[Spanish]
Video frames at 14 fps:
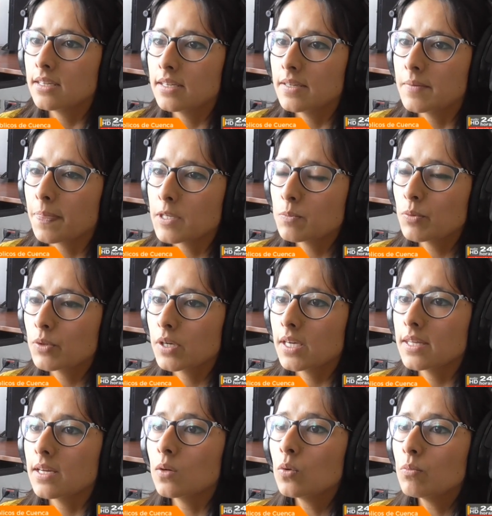em, es
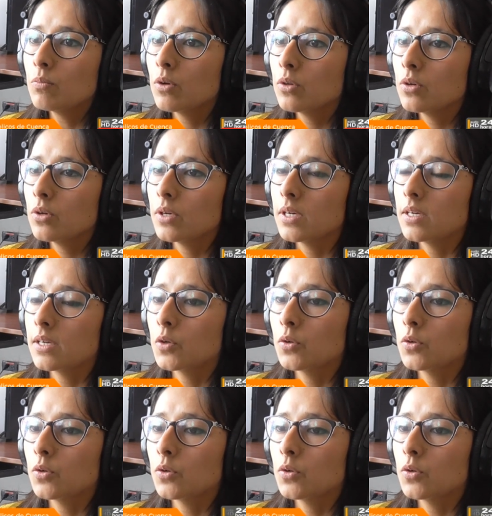porque de algún modo eh,